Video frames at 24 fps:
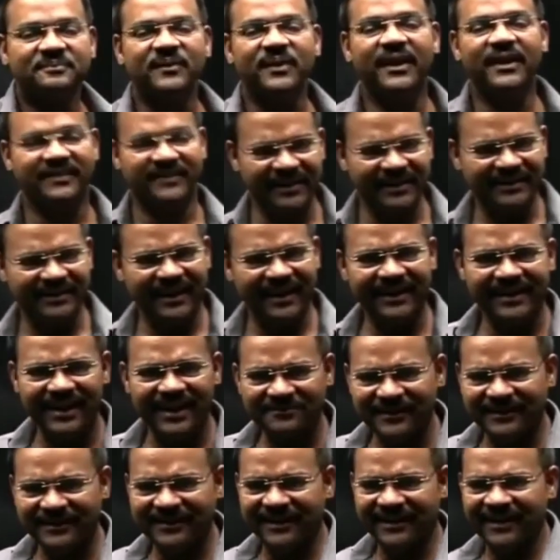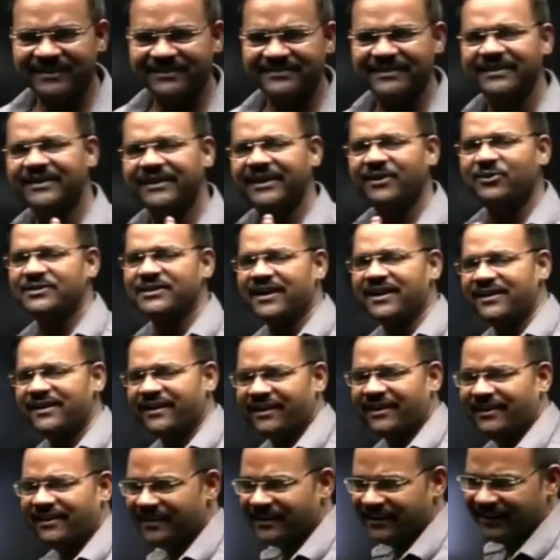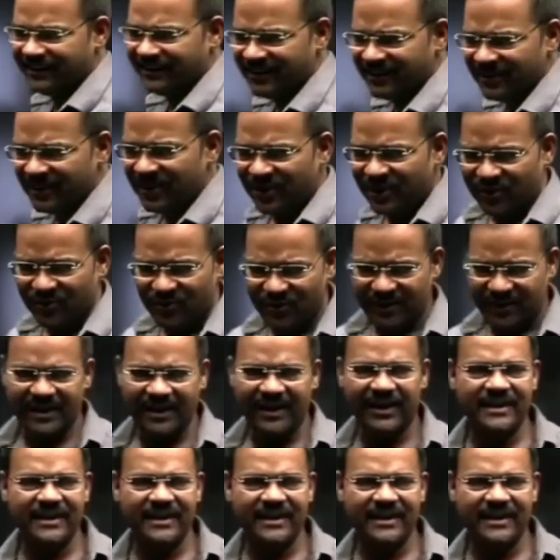तिनका ही काफ़ी था ज़िंदगी गुजारने के लिए वरना है